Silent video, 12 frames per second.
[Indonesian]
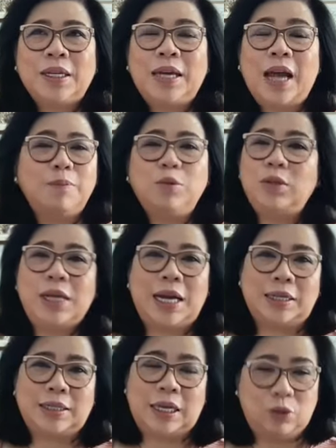Nggak mudah,
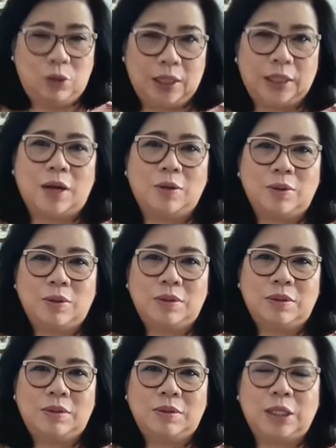saya juga tahu.
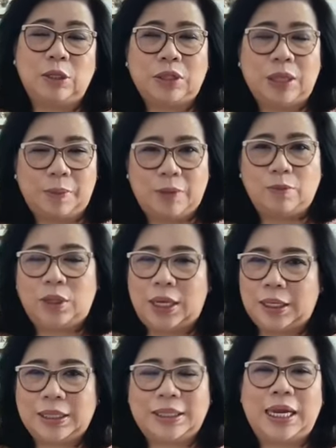Diucapkan mudah,
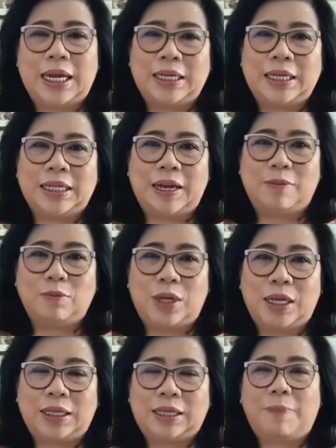dijalani tidak
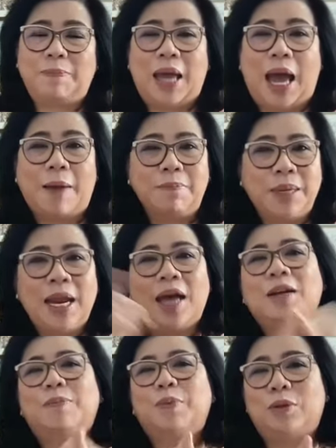mudah. Tetapi ambillah
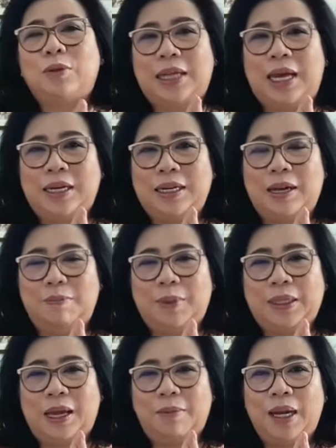keputusan yang
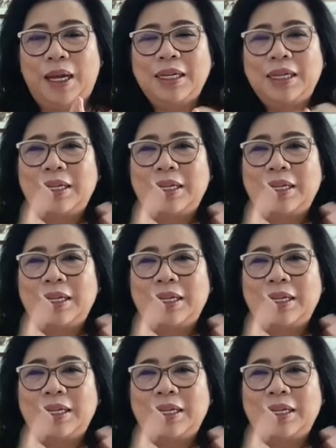pertama.